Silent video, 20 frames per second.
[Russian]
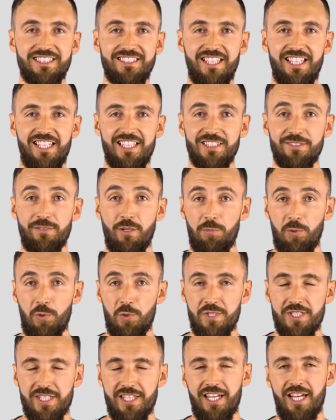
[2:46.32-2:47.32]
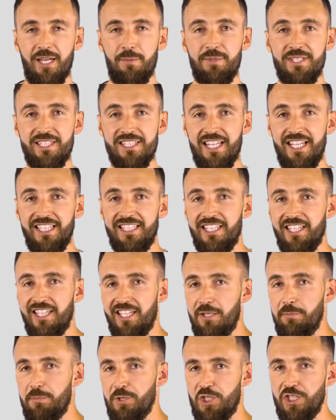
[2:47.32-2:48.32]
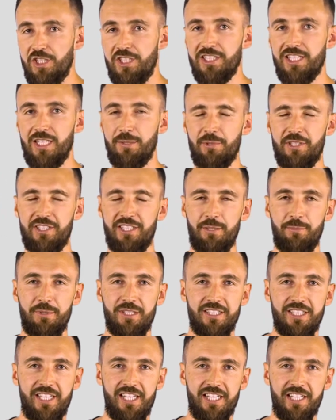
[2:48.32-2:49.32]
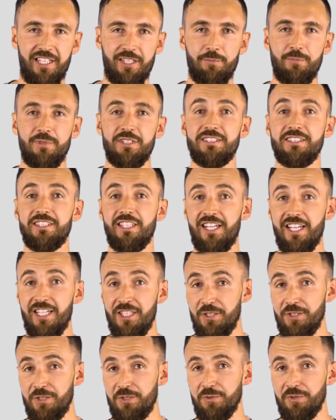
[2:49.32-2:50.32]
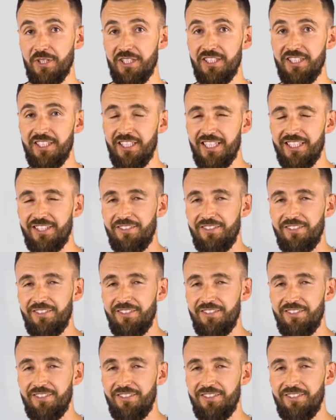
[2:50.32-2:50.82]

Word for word: остались вопросы, обязательно напишите нам их в комментариях, мы с радостью на них